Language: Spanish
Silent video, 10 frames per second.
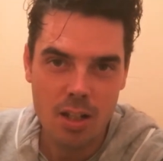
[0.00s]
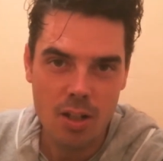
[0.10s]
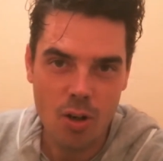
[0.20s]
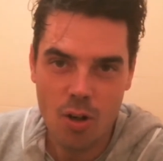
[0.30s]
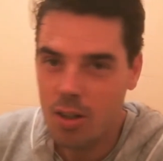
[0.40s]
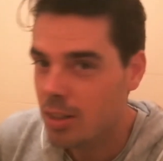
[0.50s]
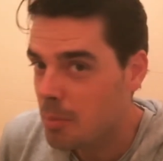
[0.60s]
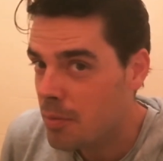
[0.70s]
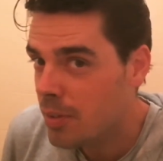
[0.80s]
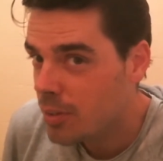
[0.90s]
No, está
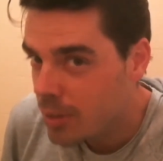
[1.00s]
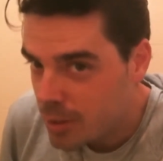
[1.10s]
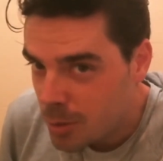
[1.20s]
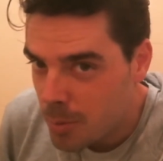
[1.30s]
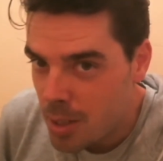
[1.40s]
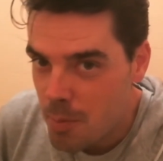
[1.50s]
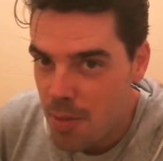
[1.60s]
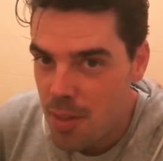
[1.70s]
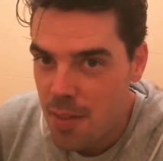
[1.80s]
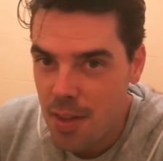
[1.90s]
perfecto. Es como una
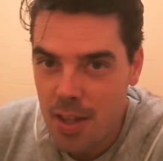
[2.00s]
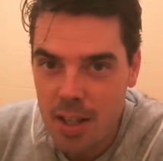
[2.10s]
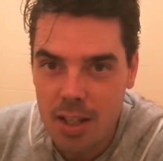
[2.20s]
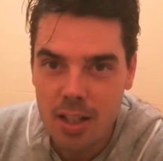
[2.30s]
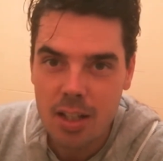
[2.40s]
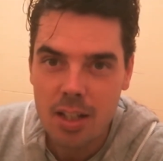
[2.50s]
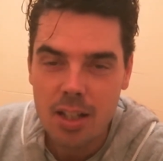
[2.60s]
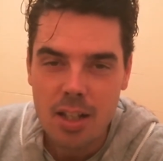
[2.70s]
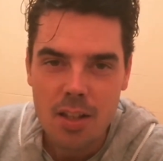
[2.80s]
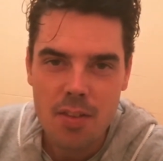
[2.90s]
especie de
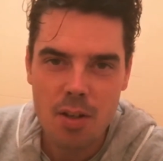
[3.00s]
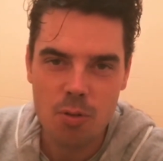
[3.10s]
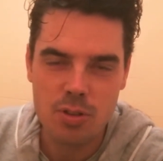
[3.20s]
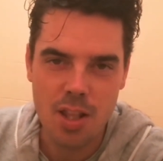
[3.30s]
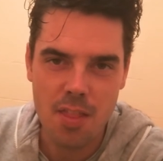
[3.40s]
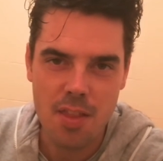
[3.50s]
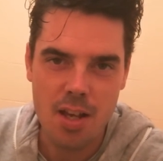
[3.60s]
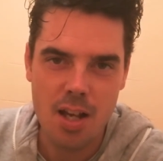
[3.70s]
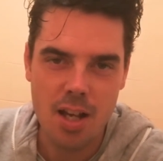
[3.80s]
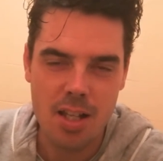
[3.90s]

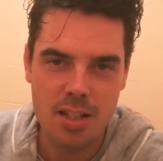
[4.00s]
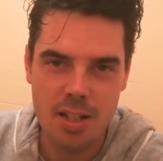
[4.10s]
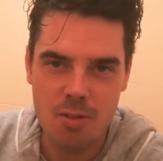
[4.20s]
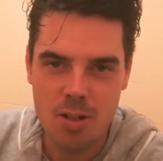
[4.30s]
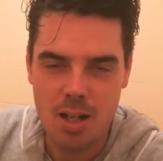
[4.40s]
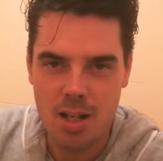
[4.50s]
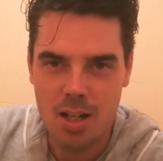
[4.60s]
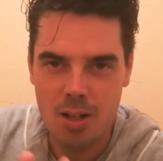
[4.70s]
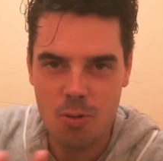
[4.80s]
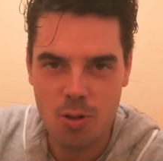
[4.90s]
circunstancia entre un
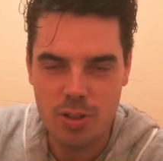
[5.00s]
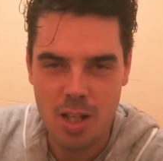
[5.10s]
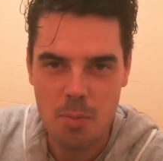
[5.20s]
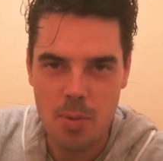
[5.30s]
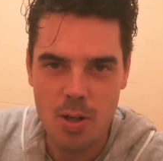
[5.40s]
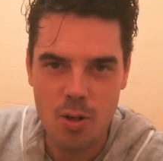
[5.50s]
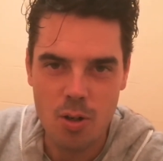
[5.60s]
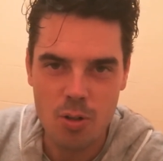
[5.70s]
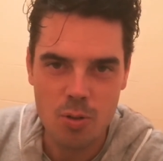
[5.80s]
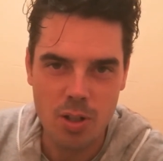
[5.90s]
corte de pelo
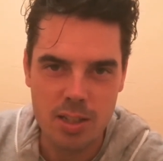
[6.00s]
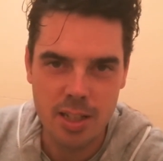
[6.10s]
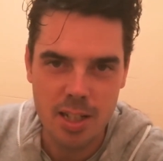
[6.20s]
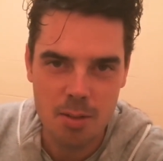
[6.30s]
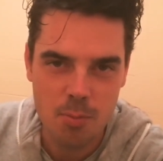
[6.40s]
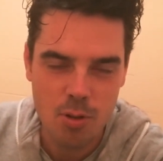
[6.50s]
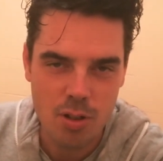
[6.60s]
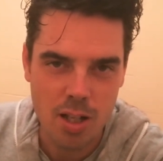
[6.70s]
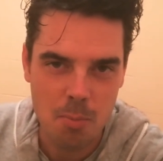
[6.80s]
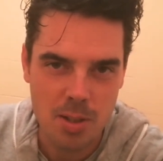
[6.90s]
y un estilismo,
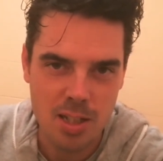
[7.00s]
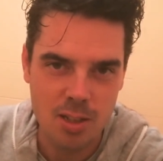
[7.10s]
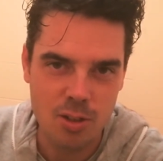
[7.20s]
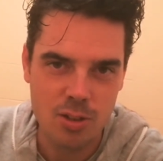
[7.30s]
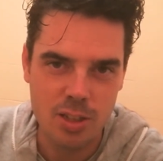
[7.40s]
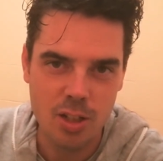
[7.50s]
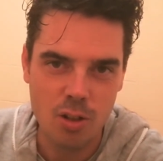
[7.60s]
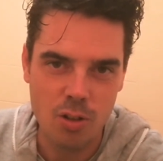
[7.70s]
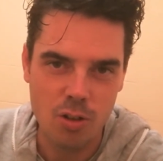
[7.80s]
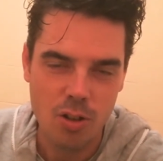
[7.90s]
al más alto
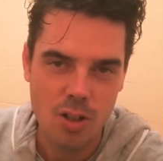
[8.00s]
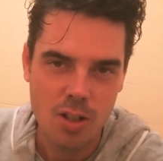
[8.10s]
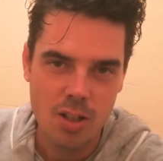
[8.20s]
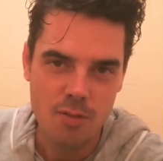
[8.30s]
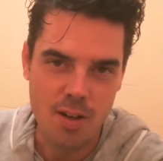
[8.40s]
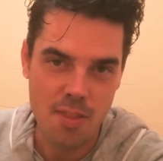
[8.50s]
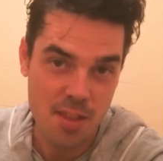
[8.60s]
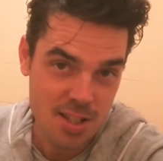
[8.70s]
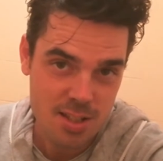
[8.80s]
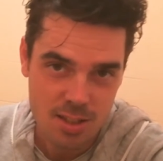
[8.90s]
estilo
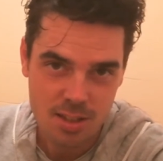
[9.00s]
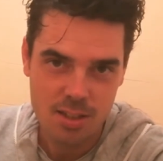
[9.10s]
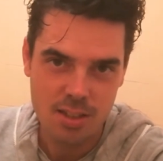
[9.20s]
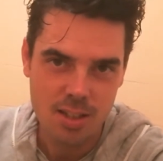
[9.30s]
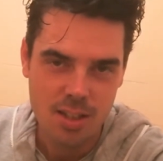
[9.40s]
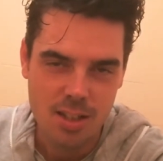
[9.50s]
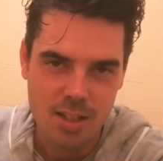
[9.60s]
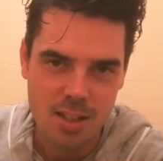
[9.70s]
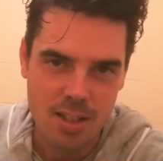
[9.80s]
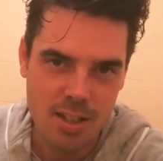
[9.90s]
francés.
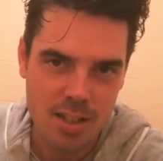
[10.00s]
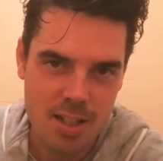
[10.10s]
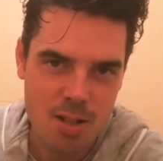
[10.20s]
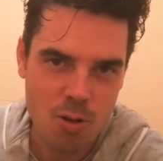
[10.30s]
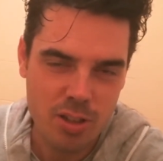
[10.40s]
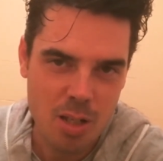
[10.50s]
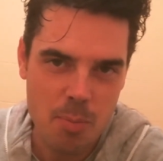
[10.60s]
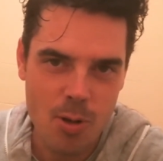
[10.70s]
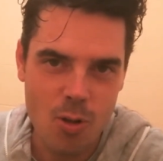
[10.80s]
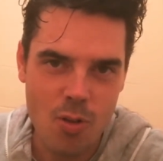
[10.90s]
Eh, un corte de
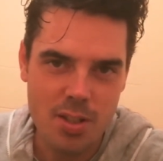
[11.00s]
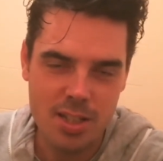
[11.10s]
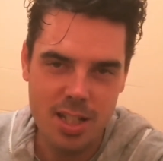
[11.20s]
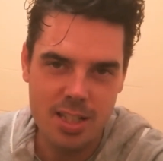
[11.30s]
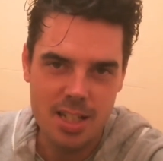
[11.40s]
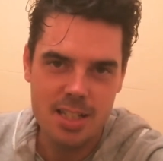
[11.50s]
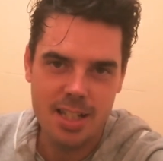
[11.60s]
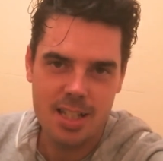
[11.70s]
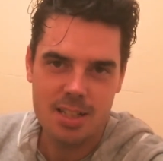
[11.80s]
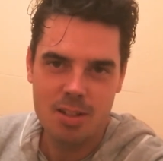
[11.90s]
pelo de esas
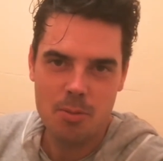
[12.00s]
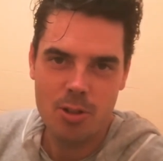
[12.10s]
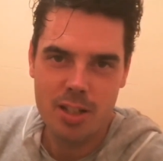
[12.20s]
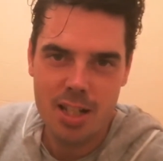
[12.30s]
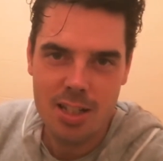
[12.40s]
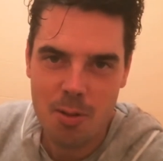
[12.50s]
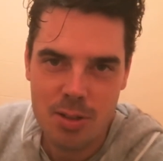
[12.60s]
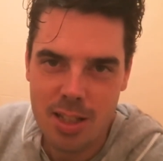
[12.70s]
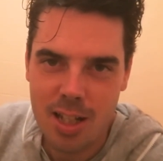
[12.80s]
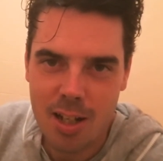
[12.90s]
características en una peluquería te
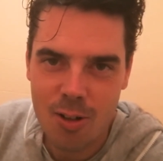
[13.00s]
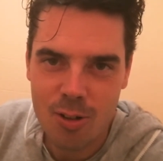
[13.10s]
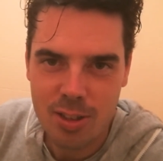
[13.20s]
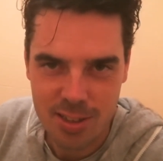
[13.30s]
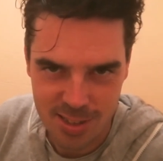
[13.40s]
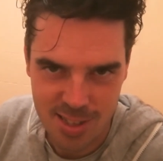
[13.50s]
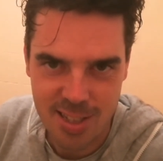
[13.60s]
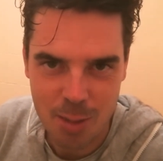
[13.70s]
cuesta 60